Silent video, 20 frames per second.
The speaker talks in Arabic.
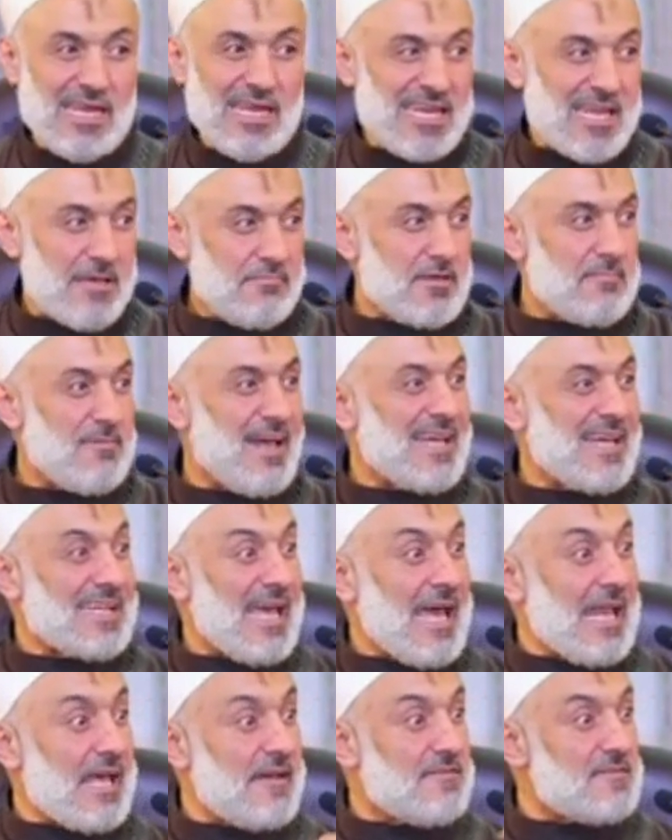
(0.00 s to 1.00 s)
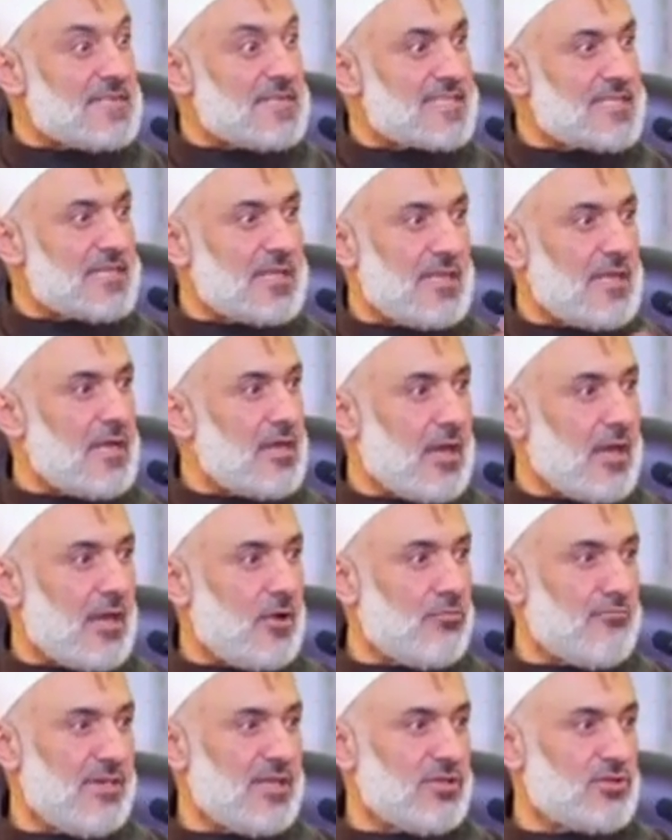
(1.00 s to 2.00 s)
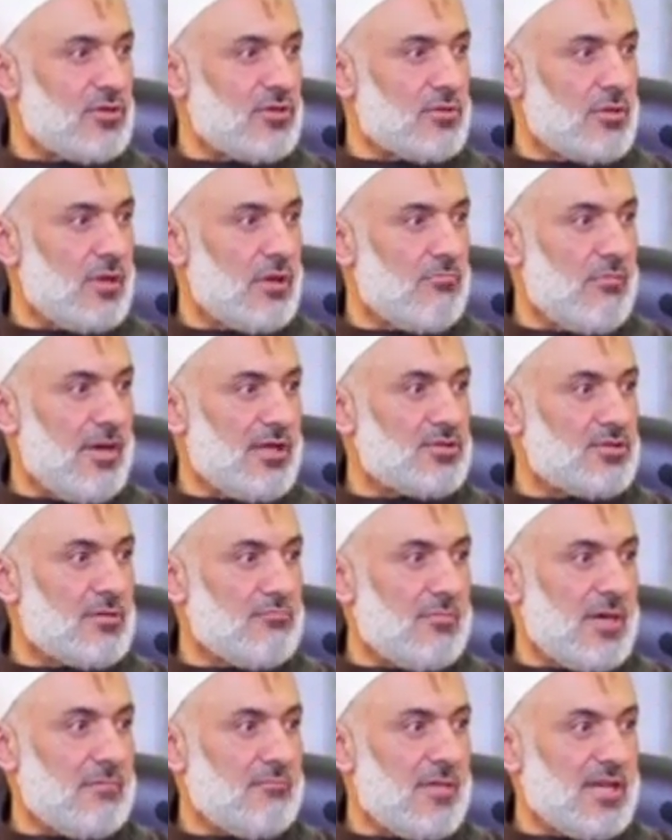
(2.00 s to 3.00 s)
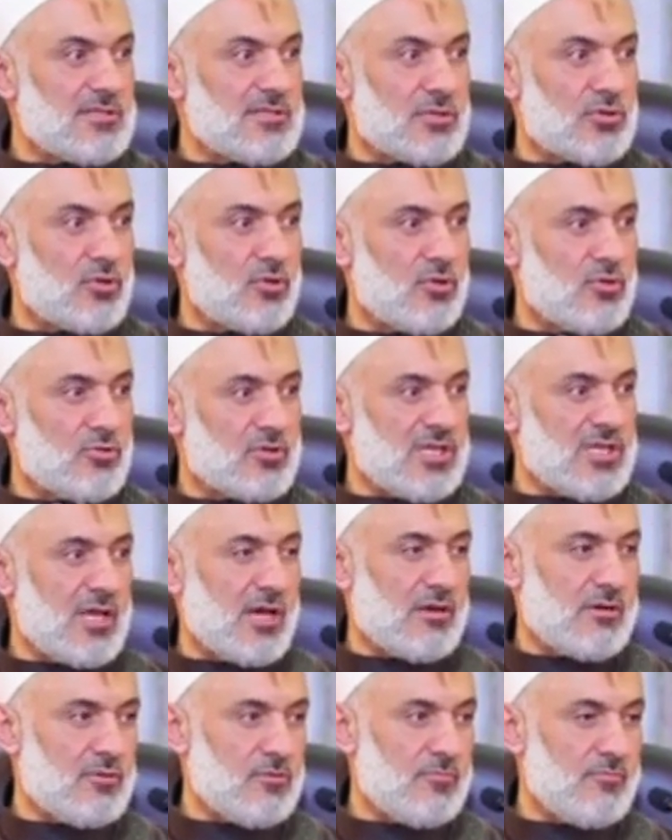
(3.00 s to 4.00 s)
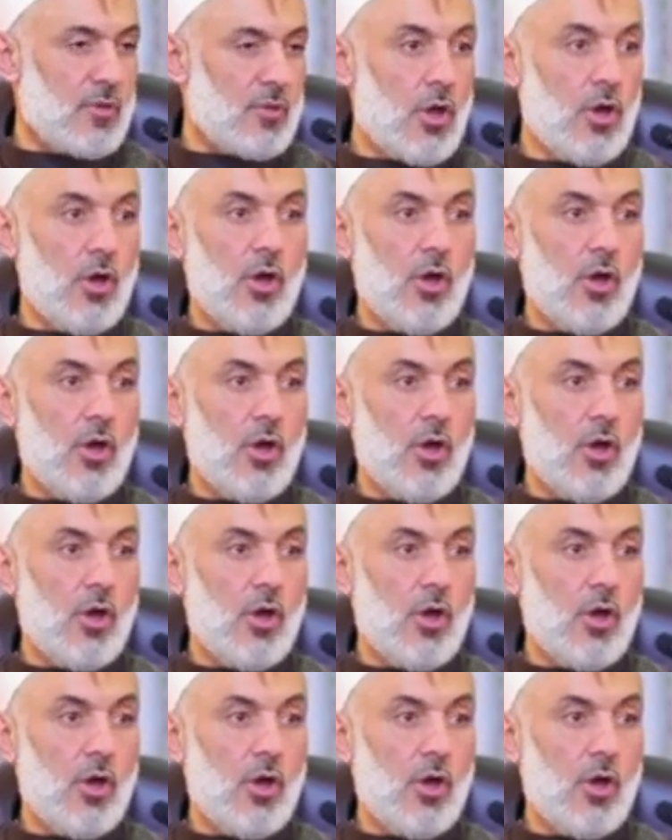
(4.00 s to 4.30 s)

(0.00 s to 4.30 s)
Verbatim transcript: النبي بعد آلاف السنين قال لهم ما ما ما تدخلوا ديارهم